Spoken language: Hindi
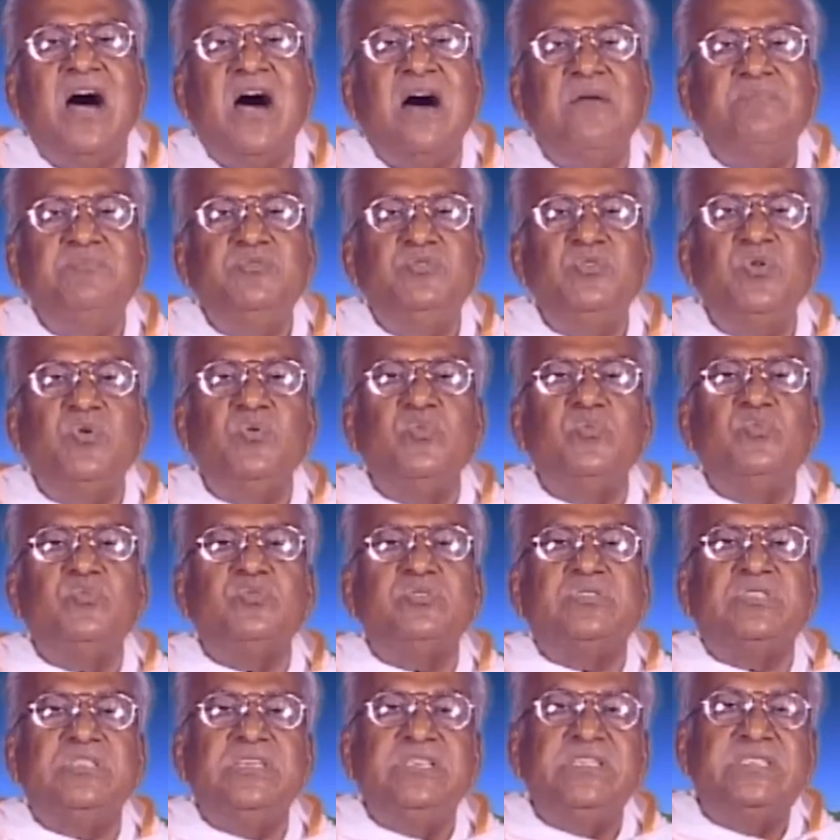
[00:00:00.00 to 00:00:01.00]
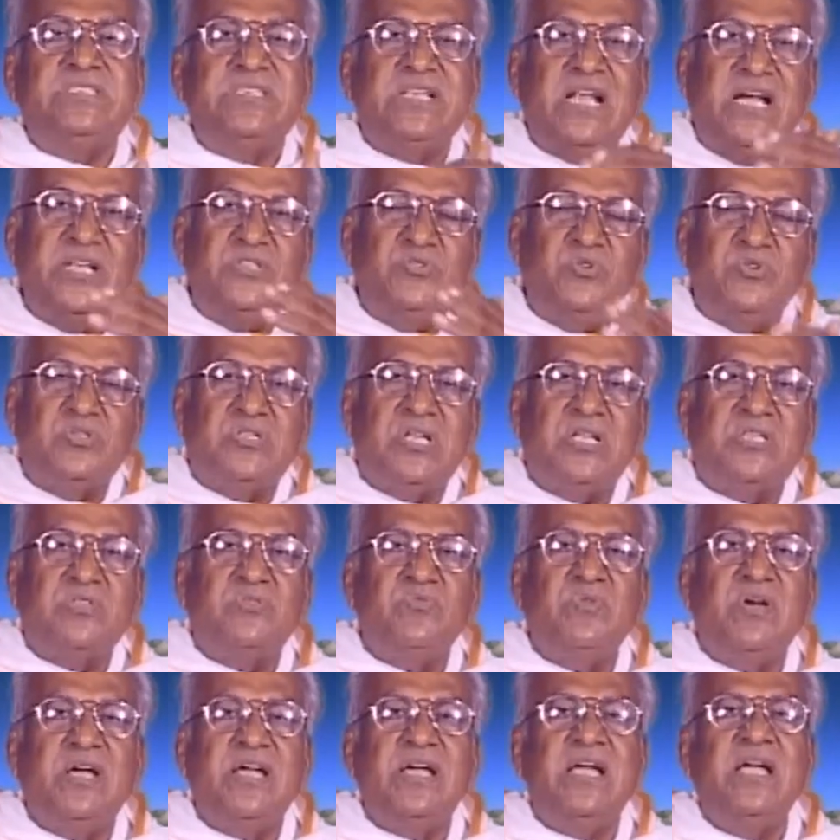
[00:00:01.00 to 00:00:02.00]
अब जो तीसरा जो
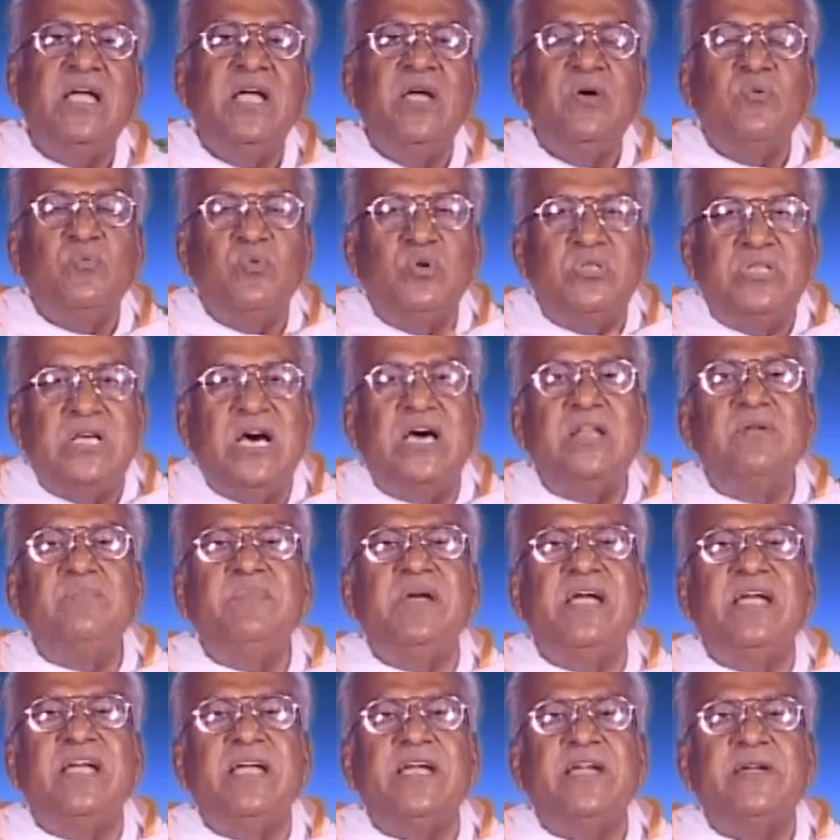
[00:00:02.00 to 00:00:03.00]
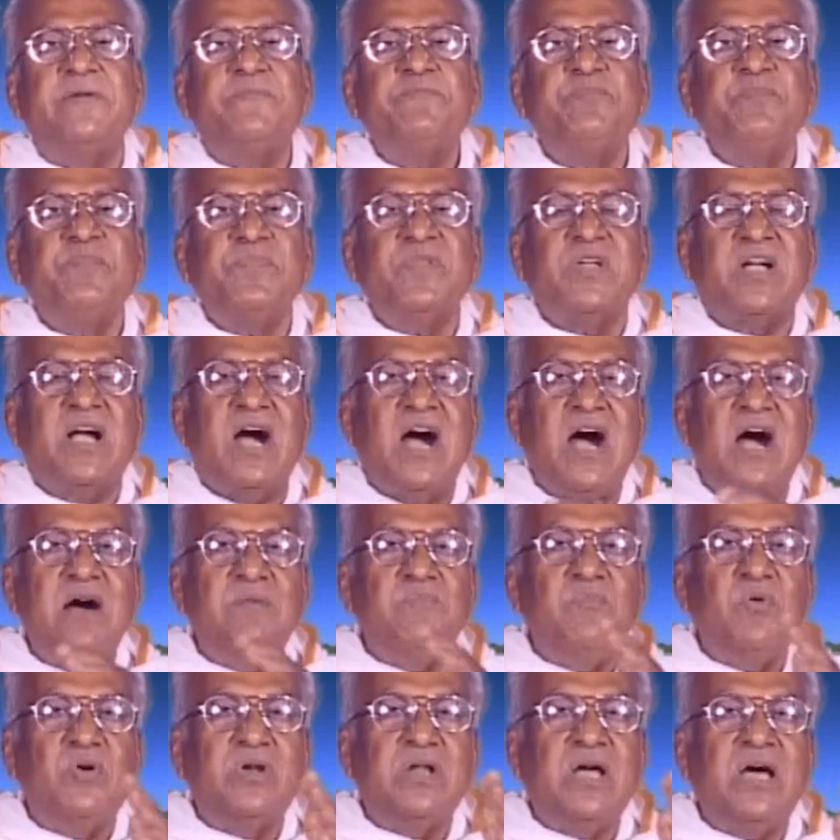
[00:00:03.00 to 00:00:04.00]
तत्व है वो धर्म है
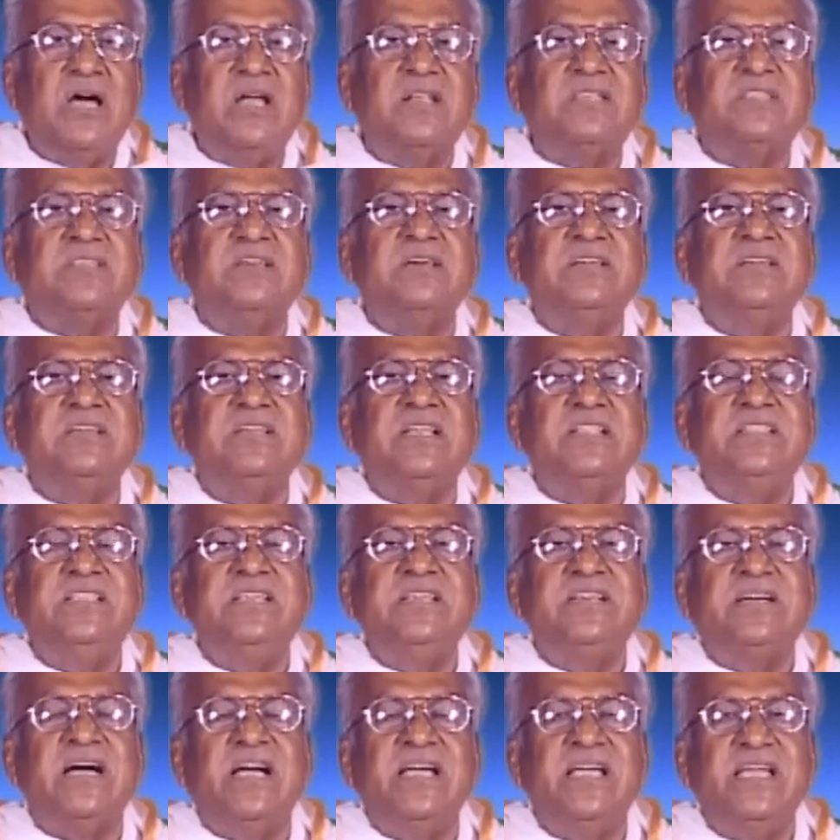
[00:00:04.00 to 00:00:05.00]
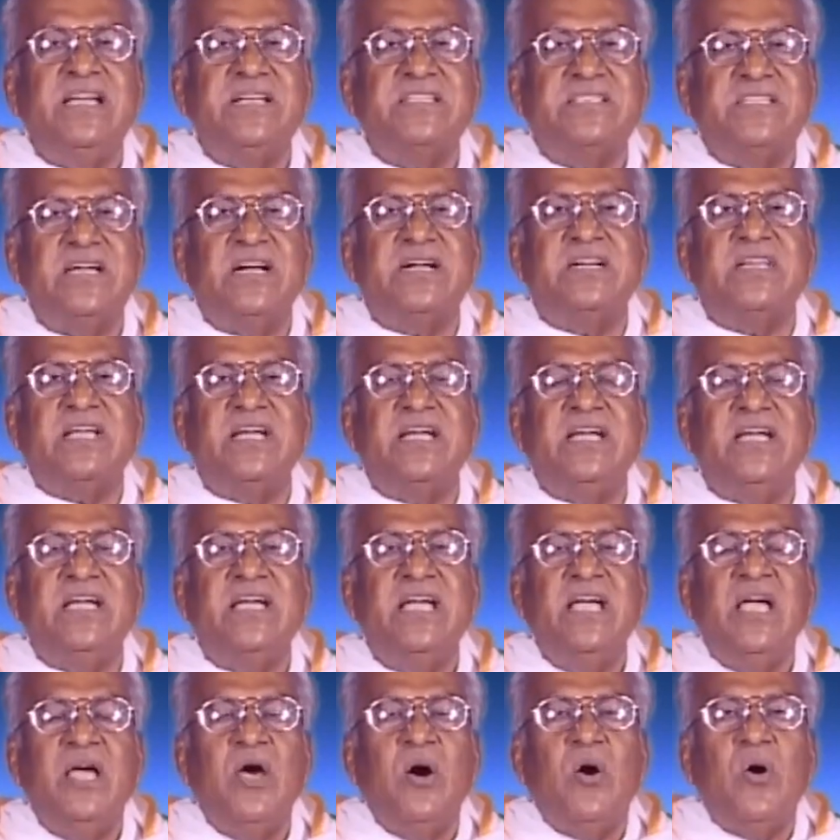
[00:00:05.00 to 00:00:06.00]
काम और अर्थ नदी का एक तट है
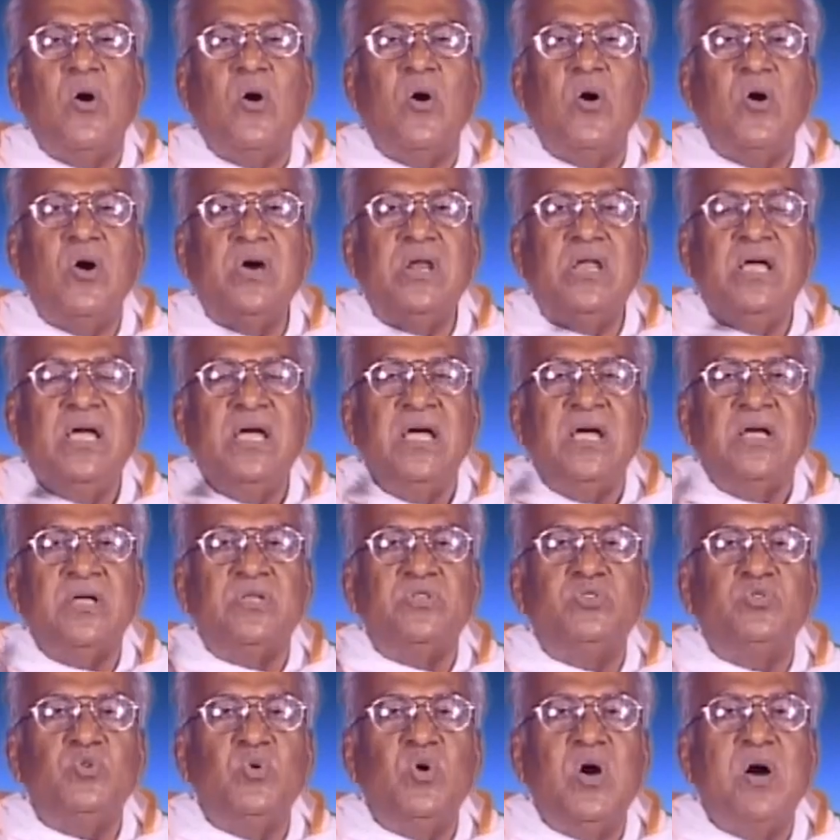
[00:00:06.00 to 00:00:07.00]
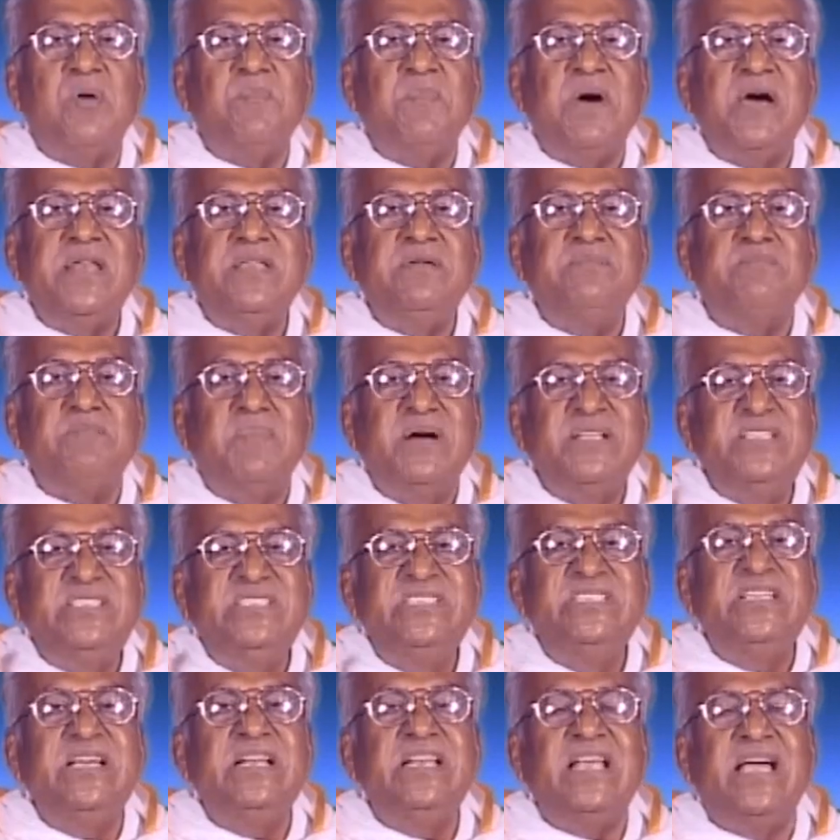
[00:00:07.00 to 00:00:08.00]
और जो हमारी
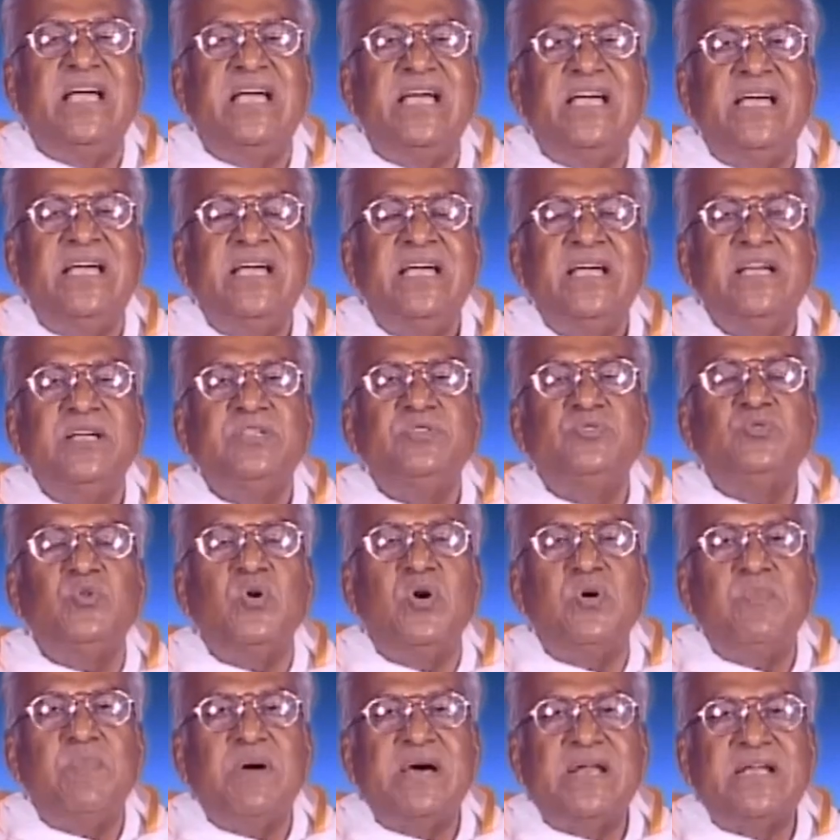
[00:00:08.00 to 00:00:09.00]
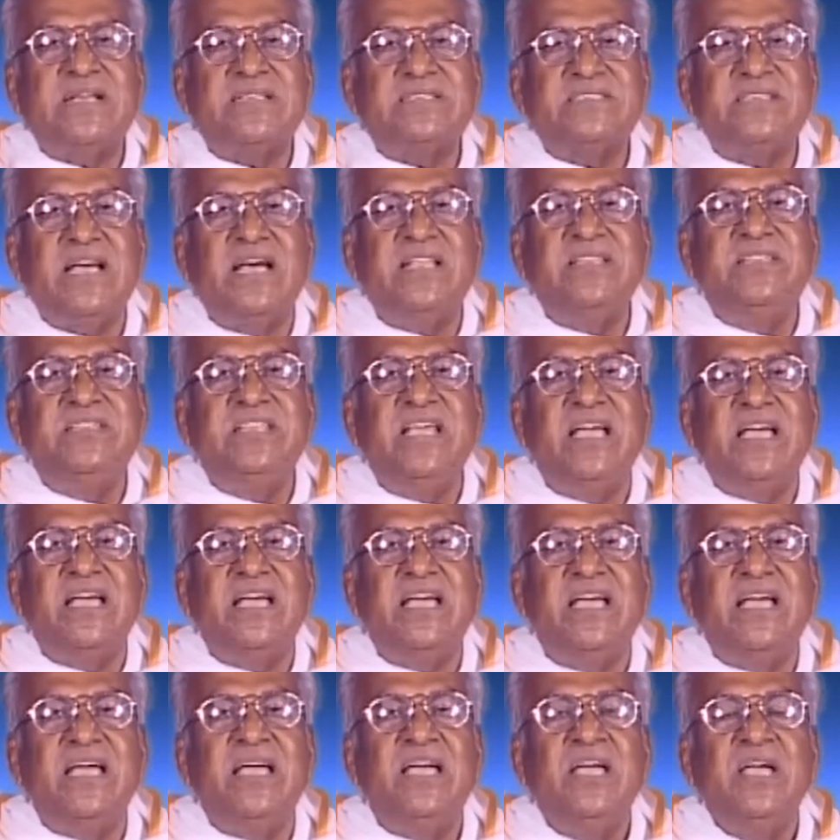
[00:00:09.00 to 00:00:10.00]
मंजिल है जो हमारा साध्य
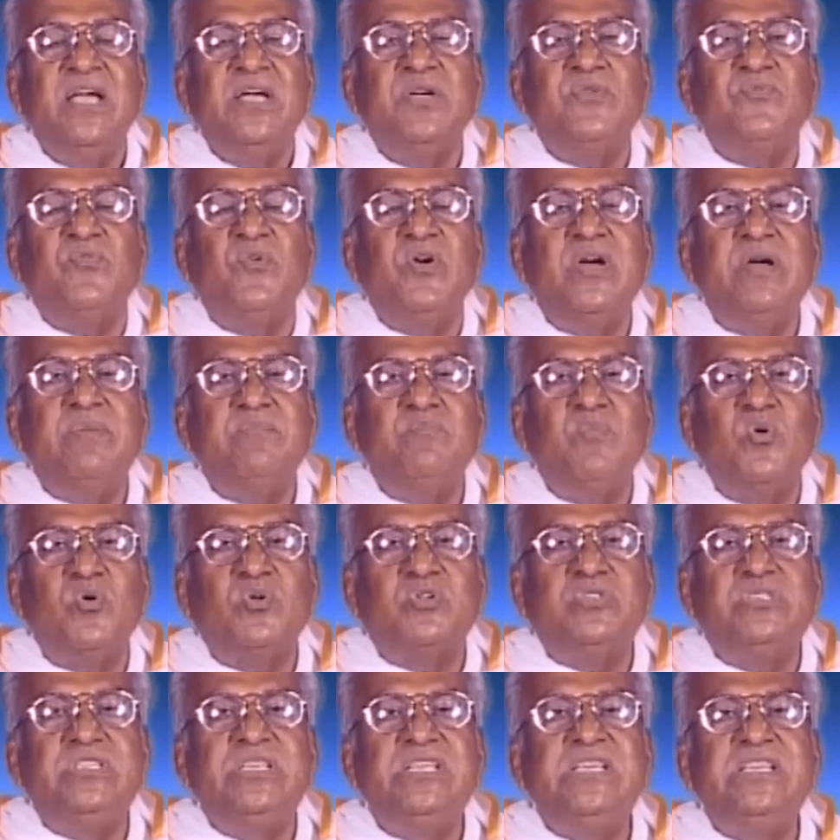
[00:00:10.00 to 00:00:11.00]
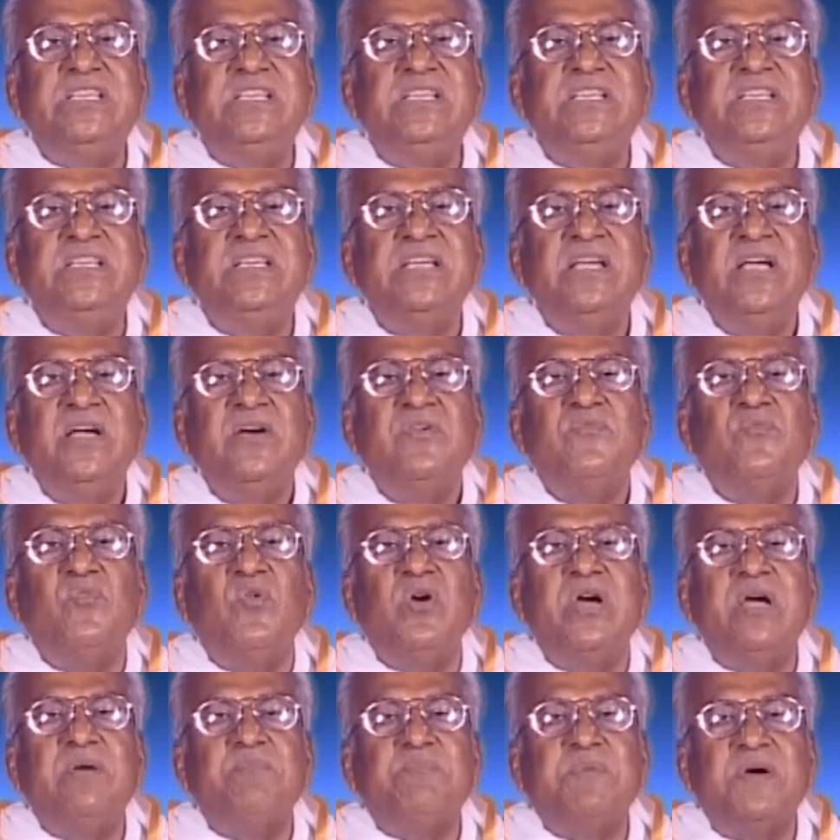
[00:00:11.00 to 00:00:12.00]
है वो है मुक्ति वो
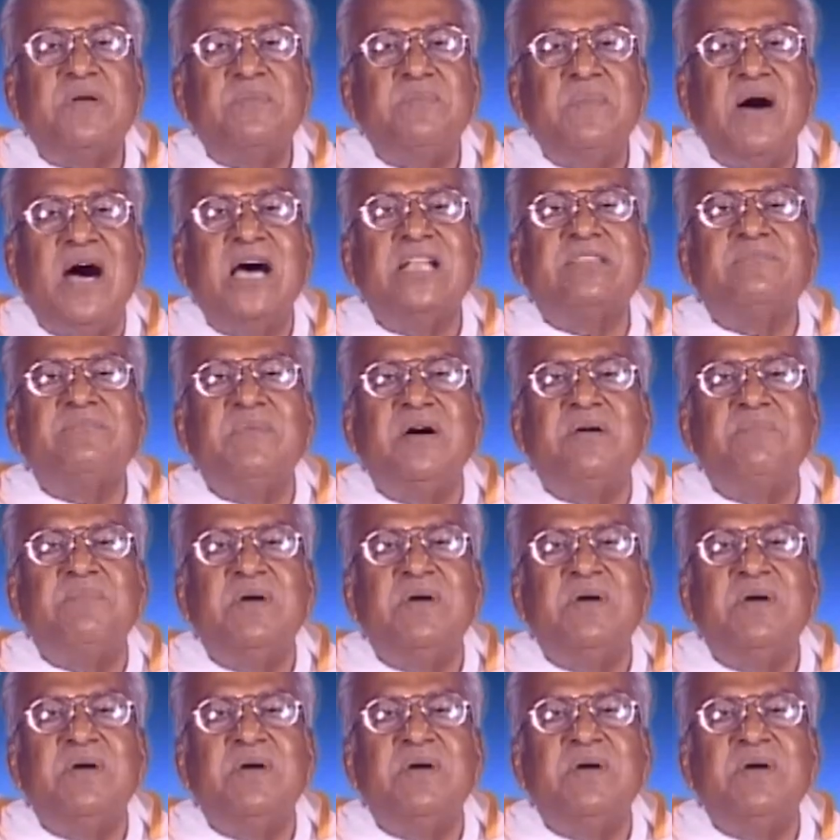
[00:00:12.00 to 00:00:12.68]
है परमात्मा